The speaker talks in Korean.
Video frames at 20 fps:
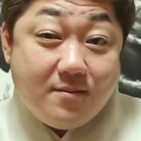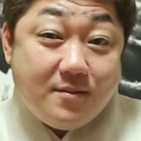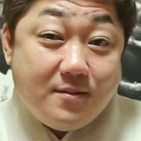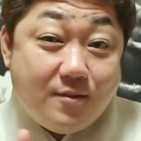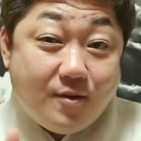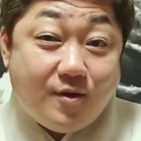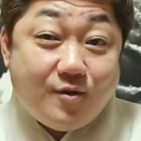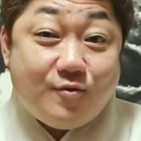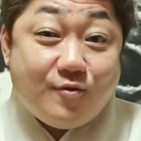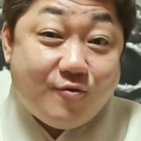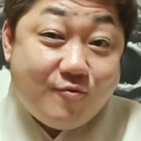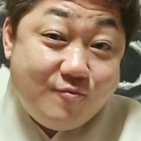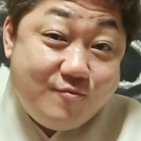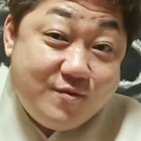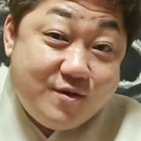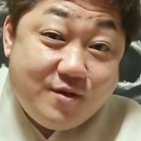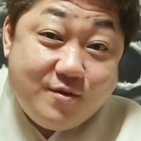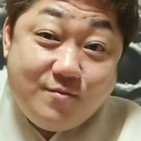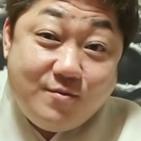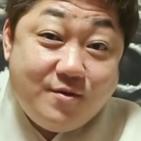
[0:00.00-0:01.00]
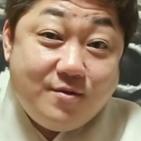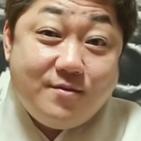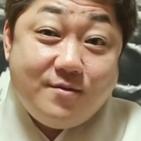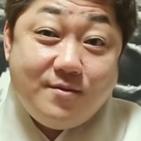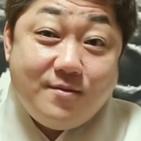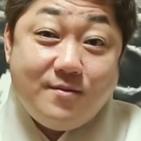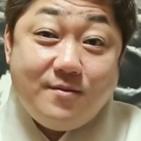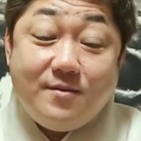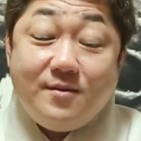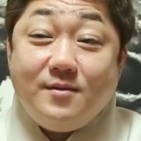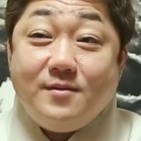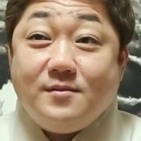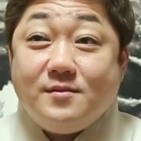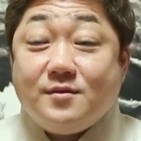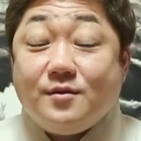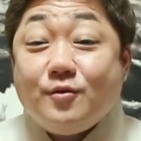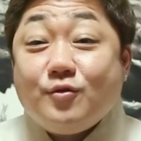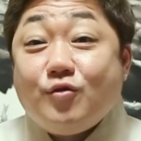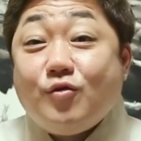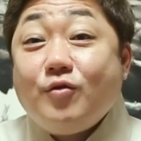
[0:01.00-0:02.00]
이렇게 저렇게 움직이면
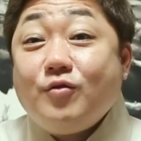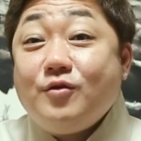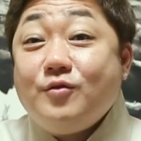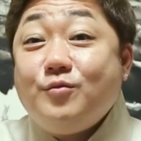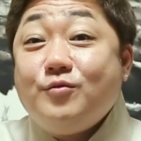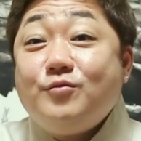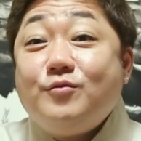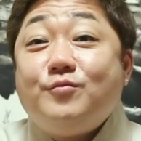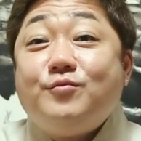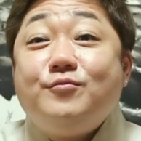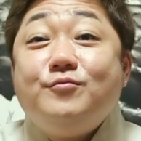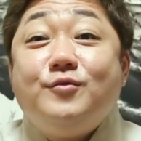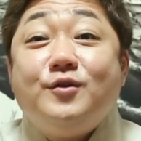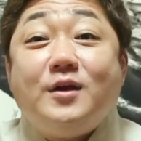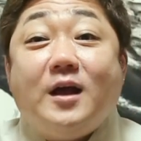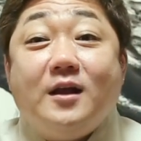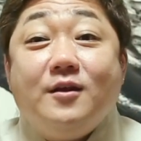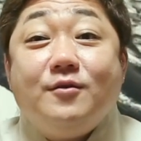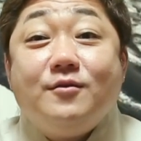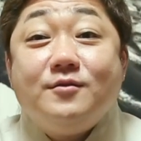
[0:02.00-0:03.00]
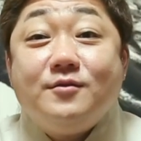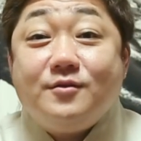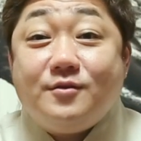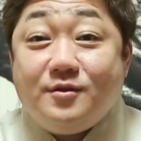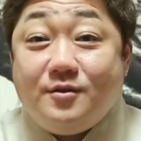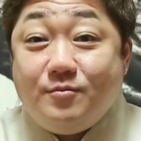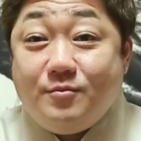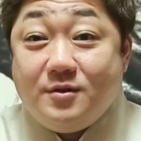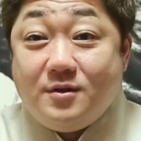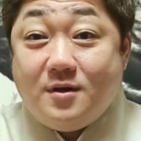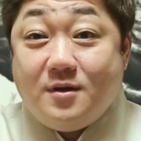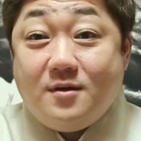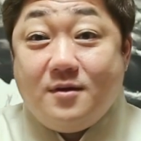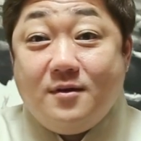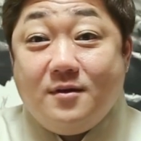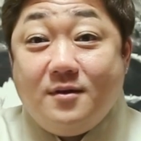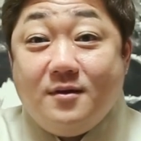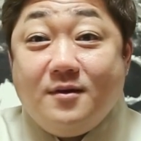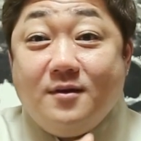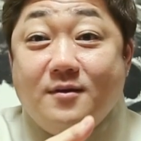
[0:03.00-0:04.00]
이제 그 전그 부분을 분명히 알려는 드립니다
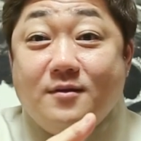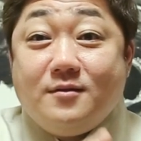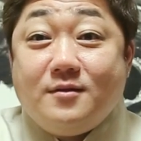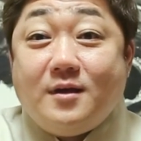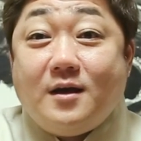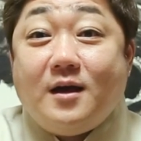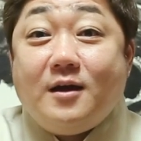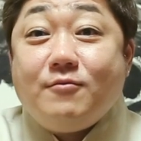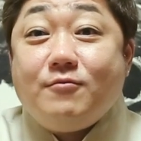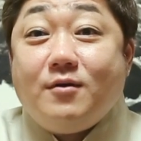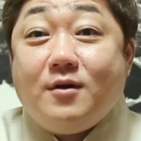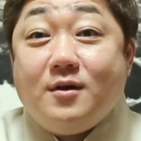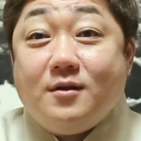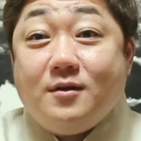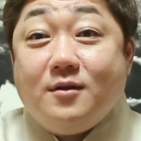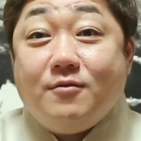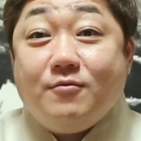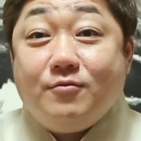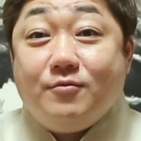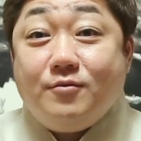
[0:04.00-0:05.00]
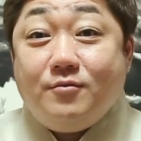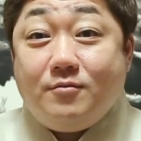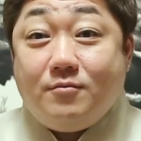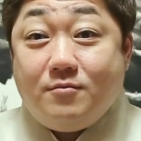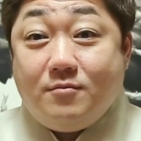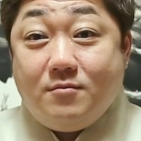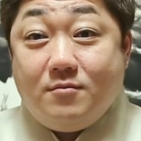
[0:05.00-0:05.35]
이제 하고 안 하고는